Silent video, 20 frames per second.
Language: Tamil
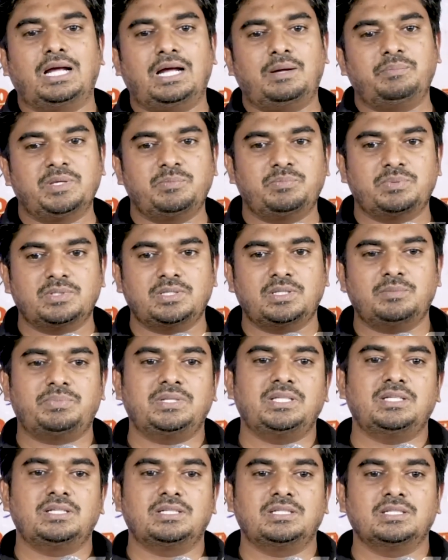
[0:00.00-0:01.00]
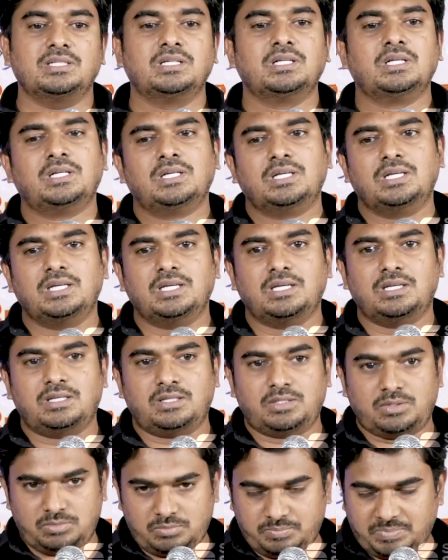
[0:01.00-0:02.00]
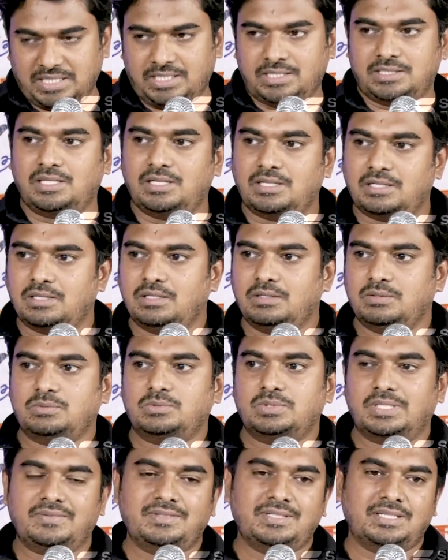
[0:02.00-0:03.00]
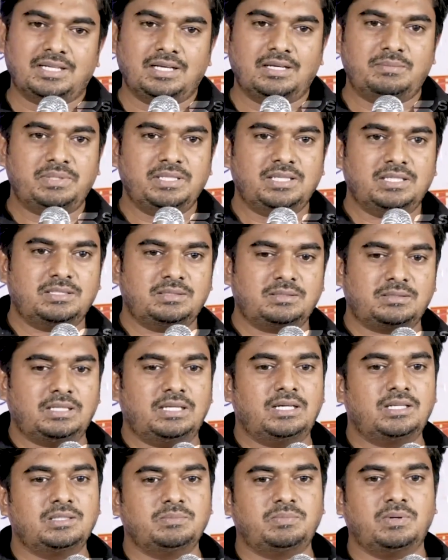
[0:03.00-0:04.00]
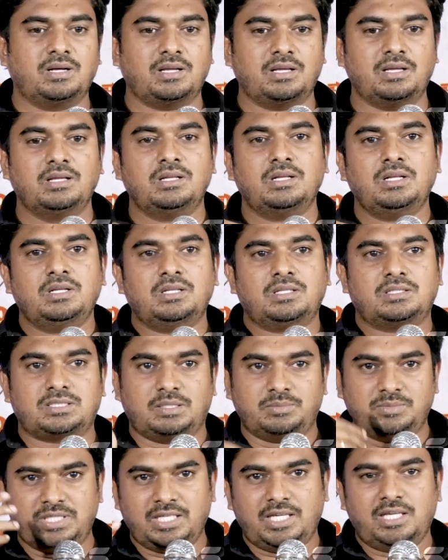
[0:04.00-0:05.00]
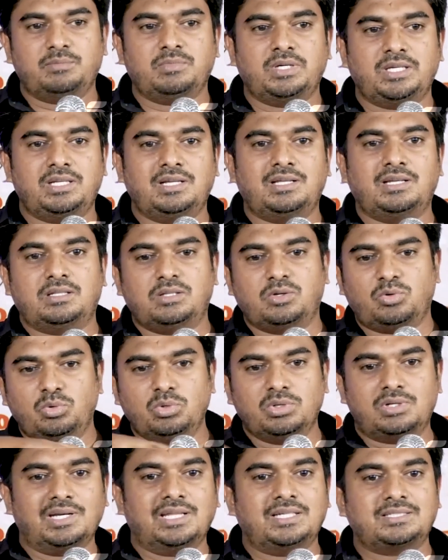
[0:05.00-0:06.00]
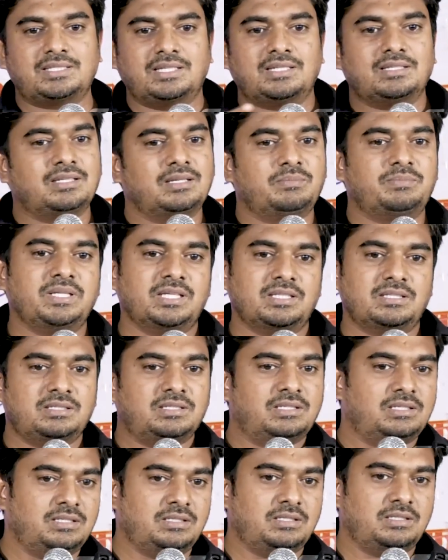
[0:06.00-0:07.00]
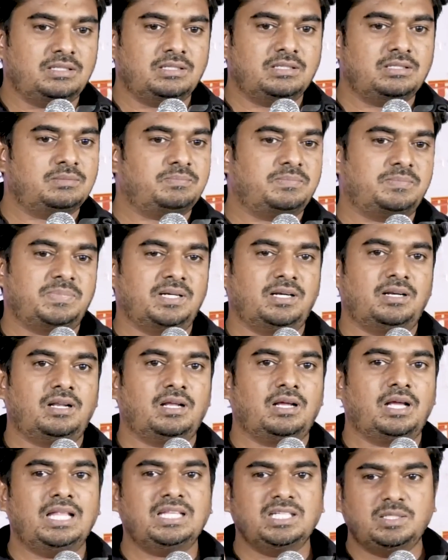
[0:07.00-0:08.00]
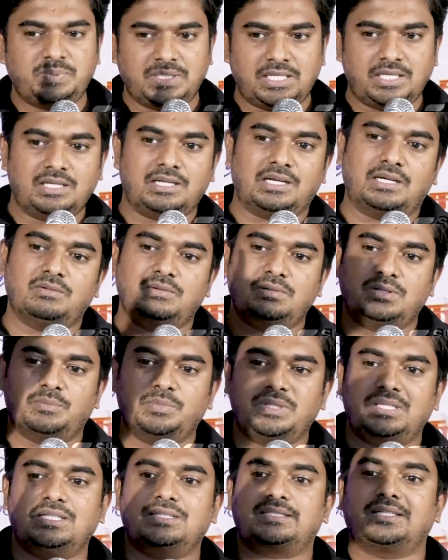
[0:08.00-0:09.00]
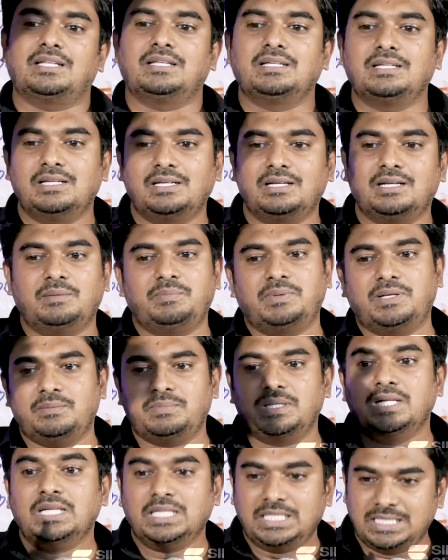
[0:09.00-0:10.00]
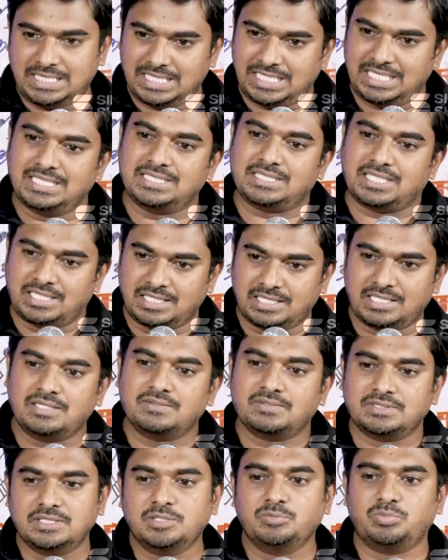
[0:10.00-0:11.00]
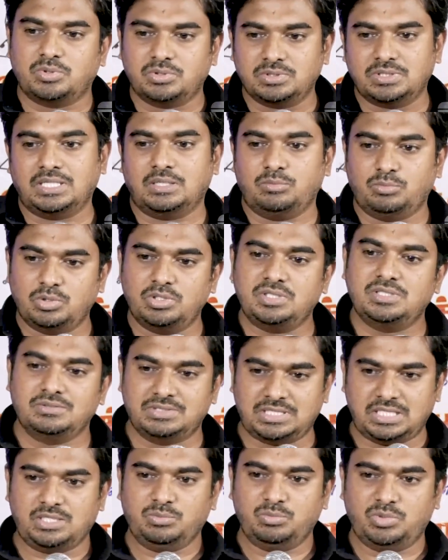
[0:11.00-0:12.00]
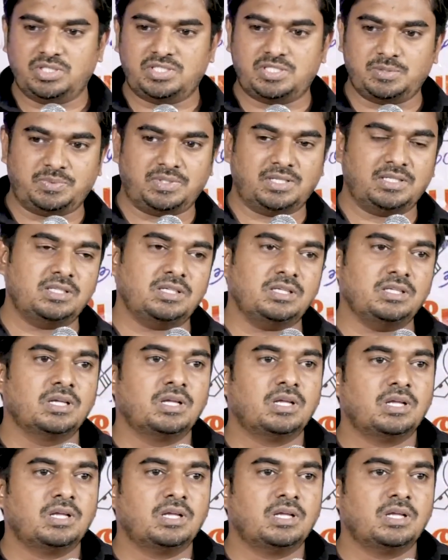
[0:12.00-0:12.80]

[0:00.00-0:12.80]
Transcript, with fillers: அமைப்பு எப்படி இருக்குது பக்கத்தில் இருக்க உறவினர்கள் எப்படி அதை எடுத்துப்பாங்க சமுதாயமாக இருக்கிற அந்த குழுக்களாக சேர்ந்து எப்படி அதை அதை பண்ணுறாங்க அதுக்கு பிறகு கடவுள் நம்பிக்கை சடங்குகள்ன்ற பேர் இதெல்லாம் தானாக வந்து போகுது நான் முடிஞ்ச வரைக்கும் முயற்சி பண்ணது